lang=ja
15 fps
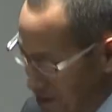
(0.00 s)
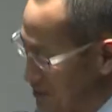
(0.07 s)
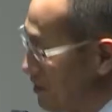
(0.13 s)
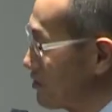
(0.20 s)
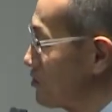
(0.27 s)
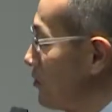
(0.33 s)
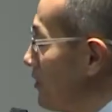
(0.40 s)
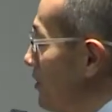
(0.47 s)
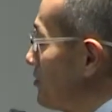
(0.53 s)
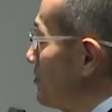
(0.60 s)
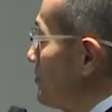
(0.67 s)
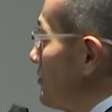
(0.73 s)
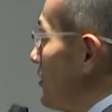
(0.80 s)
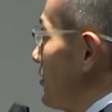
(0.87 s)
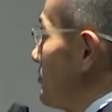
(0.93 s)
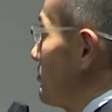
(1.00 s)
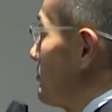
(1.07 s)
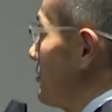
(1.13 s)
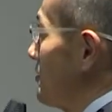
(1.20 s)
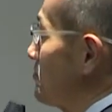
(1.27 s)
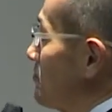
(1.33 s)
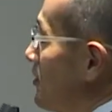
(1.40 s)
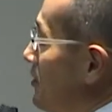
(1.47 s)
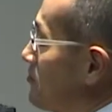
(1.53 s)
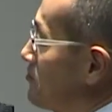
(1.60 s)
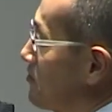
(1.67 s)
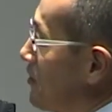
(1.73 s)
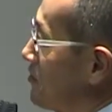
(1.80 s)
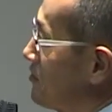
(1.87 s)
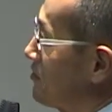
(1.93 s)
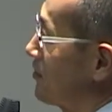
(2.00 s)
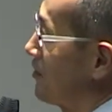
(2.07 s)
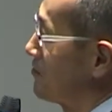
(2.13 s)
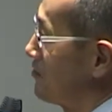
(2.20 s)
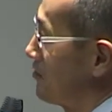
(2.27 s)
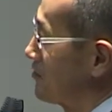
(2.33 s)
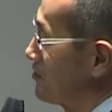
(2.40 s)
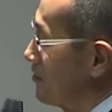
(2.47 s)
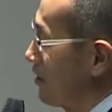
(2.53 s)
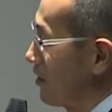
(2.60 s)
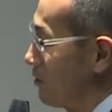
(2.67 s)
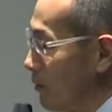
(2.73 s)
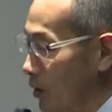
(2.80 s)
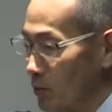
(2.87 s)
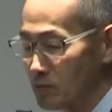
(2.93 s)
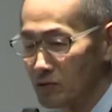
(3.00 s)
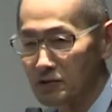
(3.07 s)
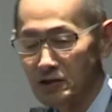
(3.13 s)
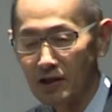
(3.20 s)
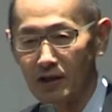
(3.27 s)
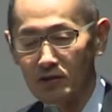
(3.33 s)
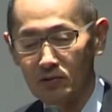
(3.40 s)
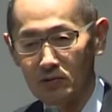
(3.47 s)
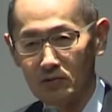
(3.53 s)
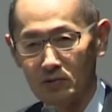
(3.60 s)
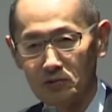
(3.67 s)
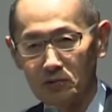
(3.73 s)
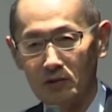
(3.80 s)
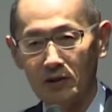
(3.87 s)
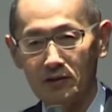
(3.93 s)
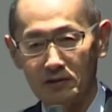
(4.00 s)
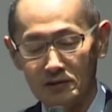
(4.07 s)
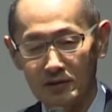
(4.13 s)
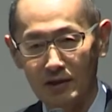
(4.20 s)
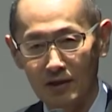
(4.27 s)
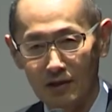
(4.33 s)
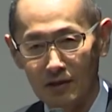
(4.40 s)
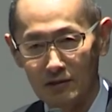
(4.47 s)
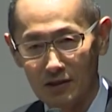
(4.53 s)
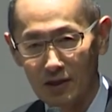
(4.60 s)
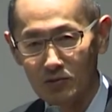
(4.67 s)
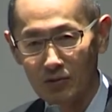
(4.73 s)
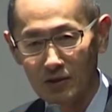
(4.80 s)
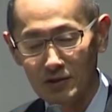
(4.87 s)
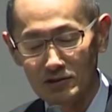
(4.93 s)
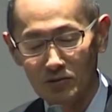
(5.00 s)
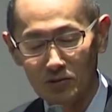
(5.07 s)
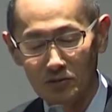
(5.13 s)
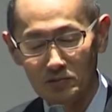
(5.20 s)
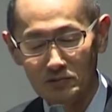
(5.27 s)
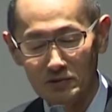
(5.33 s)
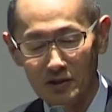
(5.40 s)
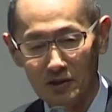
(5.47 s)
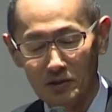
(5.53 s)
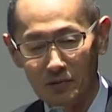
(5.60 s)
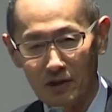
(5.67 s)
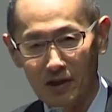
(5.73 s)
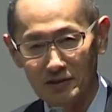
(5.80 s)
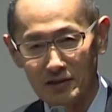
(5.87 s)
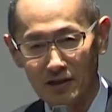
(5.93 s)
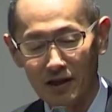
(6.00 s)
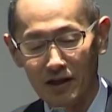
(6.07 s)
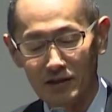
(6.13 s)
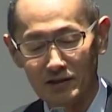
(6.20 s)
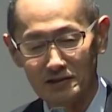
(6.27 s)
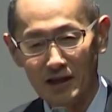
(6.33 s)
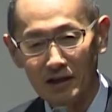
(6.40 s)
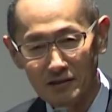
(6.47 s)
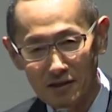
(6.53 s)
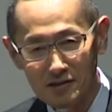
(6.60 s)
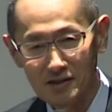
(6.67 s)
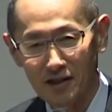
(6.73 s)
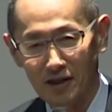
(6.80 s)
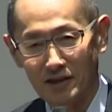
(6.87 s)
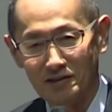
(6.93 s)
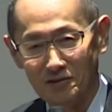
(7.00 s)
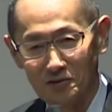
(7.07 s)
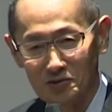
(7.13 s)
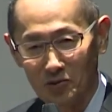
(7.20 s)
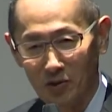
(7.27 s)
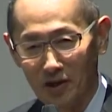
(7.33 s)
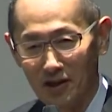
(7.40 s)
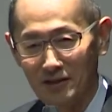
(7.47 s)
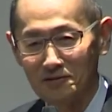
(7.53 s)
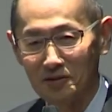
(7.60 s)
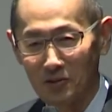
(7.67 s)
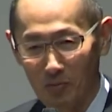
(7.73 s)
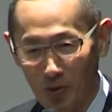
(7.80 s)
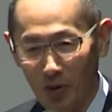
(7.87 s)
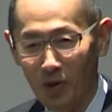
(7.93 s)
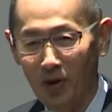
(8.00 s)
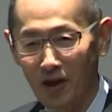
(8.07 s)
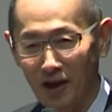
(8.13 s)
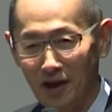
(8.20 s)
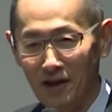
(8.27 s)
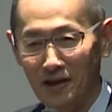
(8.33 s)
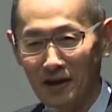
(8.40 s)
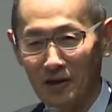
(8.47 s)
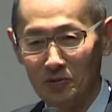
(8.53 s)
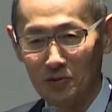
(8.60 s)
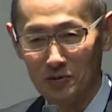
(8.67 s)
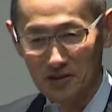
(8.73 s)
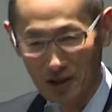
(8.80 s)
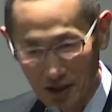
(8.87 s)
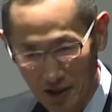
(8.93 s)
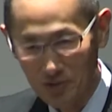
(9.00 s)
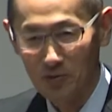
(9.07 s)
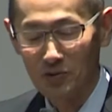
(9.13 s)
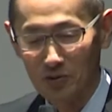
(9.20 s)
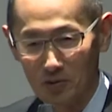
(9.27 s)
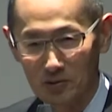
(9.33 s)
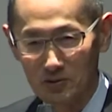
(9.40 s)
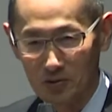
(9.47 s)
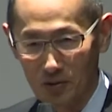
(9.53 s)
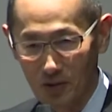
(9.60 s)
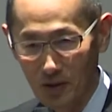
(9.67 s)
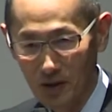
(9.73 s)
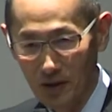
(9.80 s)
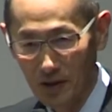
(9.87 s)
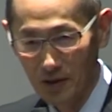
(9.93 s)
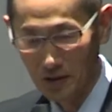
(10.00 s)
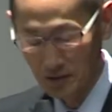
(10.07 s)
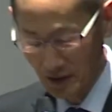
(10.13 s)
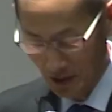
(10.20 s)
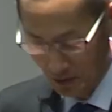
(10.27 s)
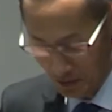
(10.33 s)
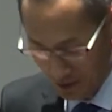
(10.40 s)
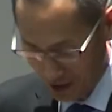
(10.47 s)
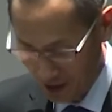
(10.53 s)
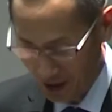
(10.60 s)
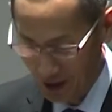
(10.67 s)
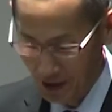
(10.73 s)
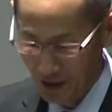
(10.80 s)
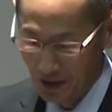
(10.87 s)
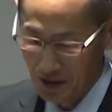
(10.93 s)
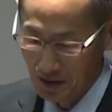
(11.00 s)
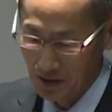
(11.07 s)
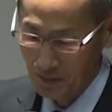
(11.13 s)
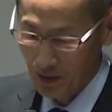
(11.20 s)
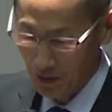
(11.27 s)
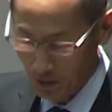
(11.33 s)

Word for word: 最初は何何言ってるんだという感じでしたが、まあ、本当に世界との競争なんです。たとえその分野では世界で3人しかやってる人がいなくてもあの世界との競争なのでえま